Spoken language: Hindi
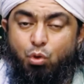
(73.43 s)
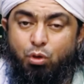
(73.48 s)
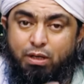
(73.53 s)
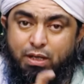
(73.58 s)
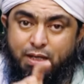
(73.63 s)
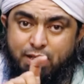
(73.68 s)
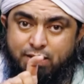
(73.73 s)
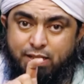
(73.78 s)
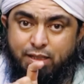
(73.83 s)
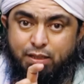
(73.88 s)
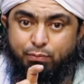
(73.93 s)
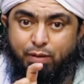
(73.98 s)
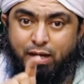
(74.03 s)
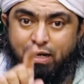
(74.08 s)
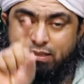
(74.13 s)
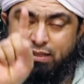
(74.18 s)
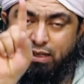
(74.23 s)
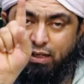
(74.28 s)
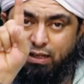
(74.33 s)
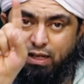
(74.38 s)
कोई इस
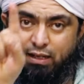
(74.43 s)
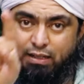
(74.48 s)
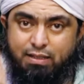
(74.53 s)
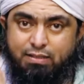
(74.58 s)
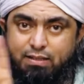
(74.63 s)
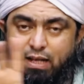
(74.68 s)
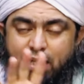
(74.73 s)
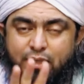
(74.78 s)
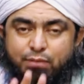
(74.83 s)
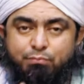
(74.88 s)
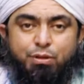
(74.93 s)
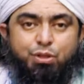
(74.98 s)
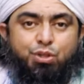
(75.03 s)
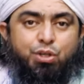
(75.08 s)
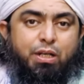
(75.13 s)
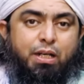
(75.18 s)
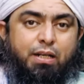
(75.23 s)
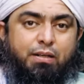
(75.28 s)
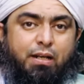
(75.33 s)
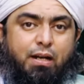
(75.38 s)
एतबार से अल्लाह की ज़ात में
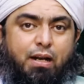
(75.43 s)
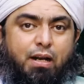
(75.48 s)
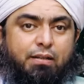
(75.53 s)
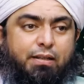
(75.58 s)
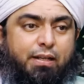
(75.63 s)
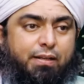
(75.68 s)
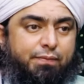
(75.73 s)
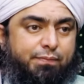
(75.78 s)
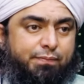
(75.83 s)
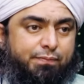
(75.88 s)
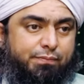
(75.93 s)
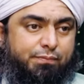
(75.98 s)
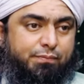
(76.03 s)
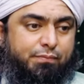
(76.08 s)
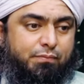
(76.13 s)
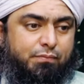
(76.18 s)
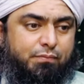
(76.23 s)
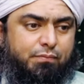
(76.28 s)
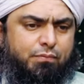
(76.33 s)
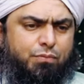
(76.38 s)
शरीक ठहरा दे
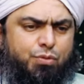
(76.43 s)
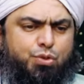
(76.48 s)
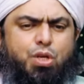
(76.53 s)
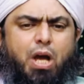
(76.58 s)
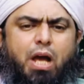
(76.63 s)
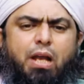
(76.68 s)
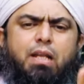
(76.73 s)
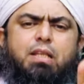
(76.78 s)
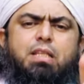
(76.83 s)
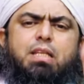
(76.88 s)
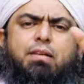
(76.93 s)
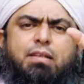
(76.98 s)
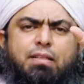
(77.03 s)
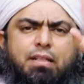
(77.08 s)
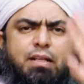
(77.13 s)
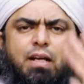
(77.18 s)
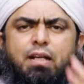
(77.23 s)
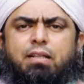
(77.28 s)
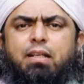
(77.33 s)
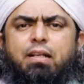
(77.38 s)
जालत की
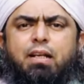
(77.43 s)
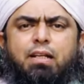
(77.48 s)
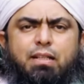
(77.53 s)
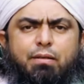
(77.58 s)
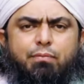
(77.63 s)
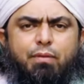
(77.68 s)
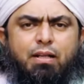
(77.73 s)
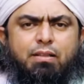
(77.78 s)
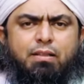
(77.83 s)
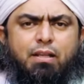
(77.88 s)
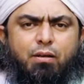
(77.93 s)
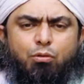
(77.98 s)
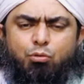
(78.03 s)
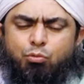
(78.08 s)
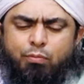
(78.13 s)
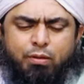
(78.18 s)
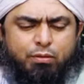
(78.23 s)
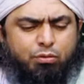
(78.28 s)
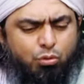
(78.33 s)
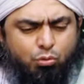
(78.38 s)
वजह कर दे लादा बात है
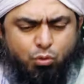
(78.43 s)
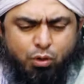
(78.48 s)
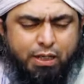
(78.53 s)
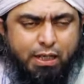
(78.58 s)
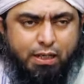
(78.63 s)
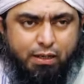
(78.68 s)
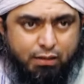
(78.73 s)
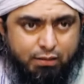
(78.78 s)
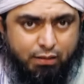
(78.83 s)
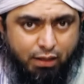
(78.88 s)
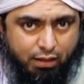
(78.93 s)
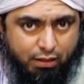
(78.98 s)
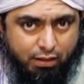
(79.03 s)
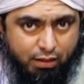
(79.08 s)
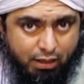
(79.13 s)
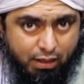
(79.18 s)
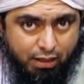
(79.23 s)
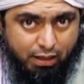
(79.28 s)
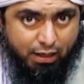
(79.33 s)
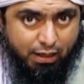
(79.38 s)
उमन तो कोई नहीं करता
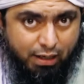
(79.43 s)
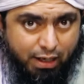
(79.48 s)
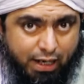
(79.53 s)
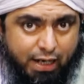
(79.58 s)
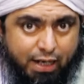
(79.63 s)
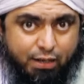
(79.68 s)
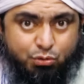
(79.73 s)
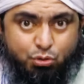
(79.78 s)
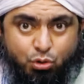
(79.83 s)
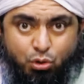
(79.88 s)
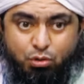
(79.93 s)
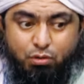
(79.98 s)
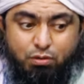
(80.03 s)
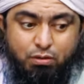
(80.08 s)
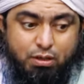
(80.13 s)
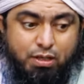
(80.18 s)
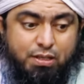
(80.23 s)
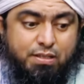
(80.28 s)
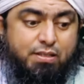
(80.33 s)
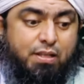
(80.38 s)
लेकिन जो
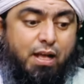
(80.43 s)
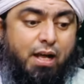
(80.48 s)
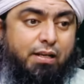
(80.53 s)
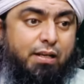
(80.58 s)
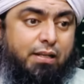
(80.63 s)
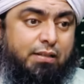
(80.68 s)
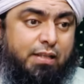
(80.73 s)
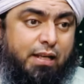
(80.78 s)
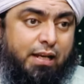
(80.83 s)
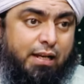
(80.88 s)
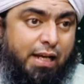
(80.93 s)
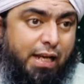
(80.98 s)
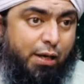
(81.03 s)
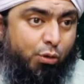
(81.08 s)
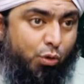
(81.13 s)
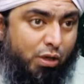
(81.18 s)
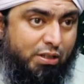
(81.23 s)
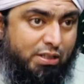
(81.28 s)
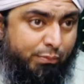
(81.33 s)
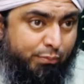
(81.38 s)
इस्तानत है
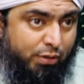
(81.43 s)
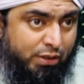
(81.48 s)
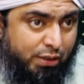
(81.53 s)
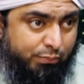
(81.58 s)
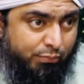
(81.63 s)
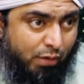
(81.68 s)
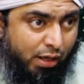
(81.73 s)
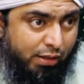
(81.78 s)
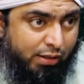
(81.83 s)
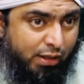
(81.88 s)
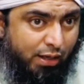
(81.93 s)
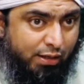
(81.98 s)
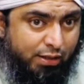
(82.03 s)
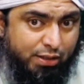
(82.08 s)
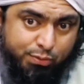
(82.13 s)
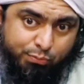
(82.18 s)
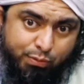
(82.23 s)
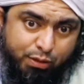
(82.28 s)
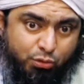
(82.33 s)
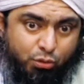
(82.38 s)
गैरुल्ला से मदद मांगना
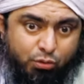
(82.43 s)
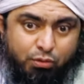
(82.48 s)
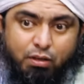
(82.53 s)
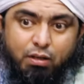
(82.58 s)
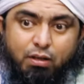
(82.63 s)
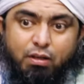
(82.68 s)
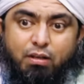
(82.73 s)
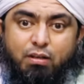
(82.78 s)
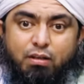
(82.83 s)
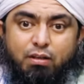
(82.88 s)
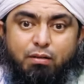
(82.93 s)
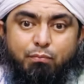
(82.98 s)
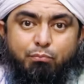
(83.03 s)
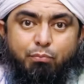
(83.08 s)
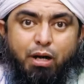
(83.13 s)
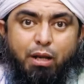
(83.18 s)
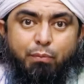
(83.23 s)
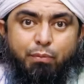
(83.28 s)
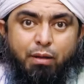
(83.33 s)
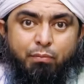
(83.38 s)
इसमें तो
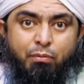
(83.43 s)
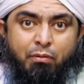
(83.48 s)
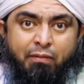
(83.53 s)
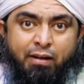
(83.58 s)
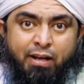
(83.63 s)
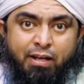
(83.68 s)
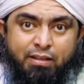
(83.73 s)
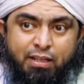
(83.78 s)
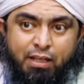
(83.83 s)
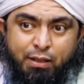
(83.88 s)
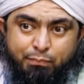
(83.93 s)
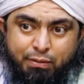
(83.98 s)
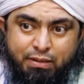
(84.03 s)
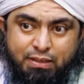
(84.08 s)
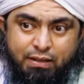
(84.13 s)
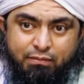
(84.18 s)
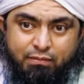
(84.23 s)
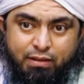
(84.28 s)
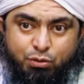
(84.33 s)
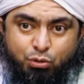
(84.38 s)
बड़े बड़े मुवाहिदीन
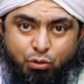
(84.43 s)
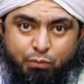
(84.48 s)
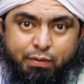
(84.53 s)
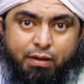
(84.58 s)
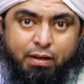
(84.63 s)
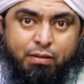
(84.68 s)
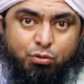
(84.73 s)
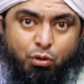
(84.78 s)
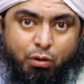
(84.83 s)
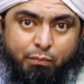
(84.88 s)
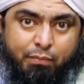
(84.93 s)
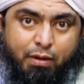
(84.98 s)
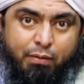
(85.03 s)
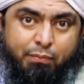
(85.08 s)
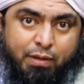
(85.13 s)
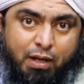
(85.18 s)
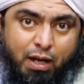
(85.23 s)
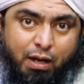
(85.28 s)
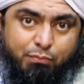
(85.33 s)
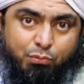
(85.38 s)
फंसे हुए हैं जो अपने जोम में
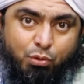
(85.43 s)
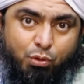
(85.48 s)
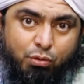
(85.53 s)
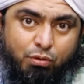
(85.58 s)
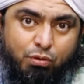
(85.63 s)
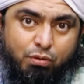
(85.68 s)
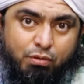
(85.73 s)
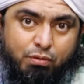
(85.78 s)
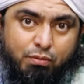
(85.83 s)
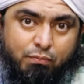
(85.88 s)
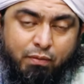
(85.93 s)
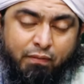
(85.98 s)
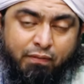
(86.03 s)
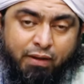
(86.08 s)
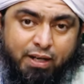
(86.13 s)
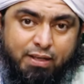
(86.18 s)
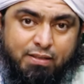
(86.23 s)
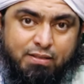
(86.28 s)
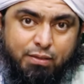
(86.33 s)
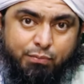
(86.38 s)
अपने आप को
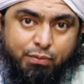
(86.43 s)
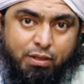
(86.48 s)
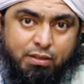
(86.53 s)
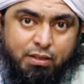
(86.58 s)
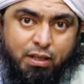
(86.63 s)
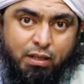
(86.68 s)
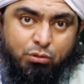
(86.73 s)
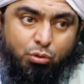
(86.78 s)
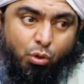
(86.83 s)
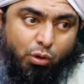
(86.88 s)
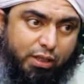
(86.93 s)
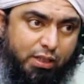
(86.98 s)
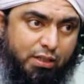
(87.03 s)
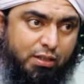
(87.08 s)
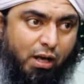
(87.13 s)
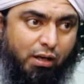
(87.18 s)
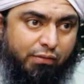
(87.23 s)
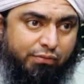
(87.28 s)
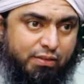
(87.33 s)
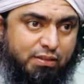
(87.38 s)
मवाहिद समझते हैं
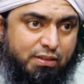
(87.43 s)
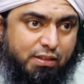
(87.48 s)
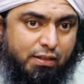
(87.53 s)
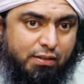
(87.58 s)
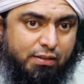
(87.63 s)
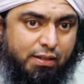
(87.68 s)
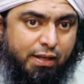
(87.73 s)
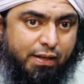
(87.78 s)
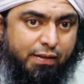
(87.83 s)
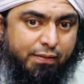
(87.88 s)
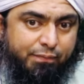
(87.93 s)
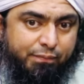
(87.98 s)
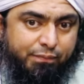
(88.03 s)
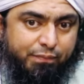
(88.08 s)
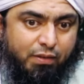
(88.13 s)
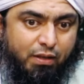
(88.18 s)
तोहीद कॉन्फ्रेंस करते हैं